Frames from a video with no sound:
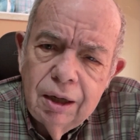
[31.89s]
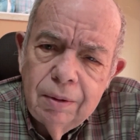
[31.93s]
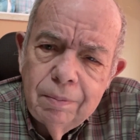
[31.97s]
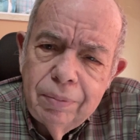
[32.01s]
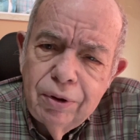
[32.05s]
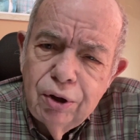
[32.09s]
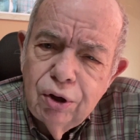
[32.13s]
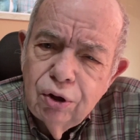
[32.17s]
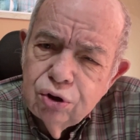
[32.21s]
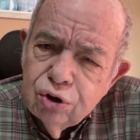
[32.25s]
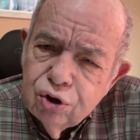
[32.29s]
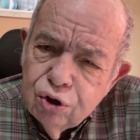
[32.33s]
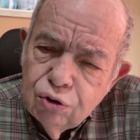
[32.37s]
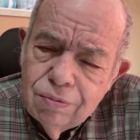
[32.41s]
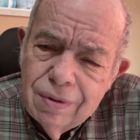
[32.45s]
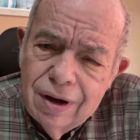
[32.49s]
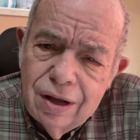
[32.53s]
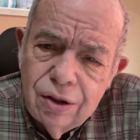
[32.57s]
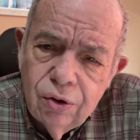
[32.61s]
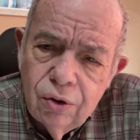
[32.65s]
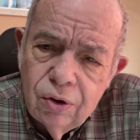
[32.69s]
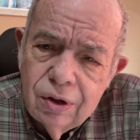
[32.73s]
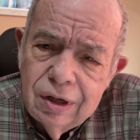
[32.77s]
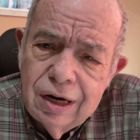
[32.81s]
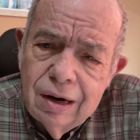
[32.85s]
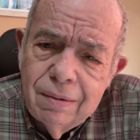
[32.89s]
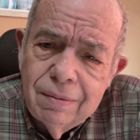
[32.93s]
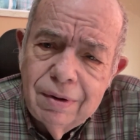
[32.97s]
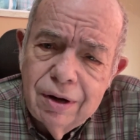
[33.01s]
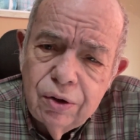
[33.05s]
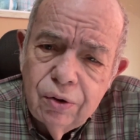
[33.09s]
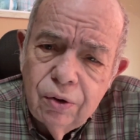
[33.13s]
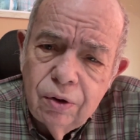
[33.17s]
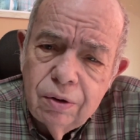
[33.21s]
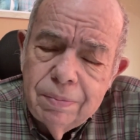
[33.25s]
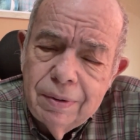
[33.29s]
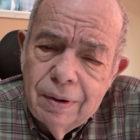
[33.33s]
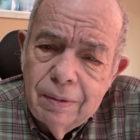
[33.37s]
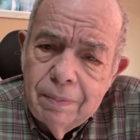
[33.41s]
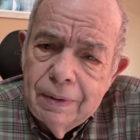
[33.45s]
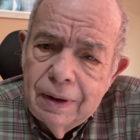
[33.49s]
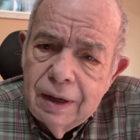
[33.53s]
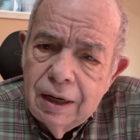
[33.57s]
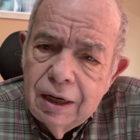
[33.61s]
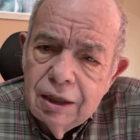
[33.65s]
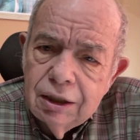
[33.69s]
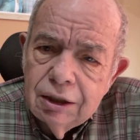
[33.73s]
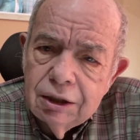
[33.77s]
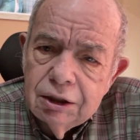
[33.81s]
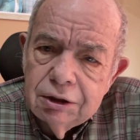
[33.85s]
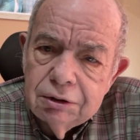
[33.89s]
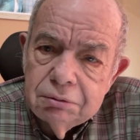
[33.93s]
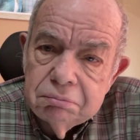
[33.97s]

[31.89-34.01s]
Pero tomados de la mano de papá,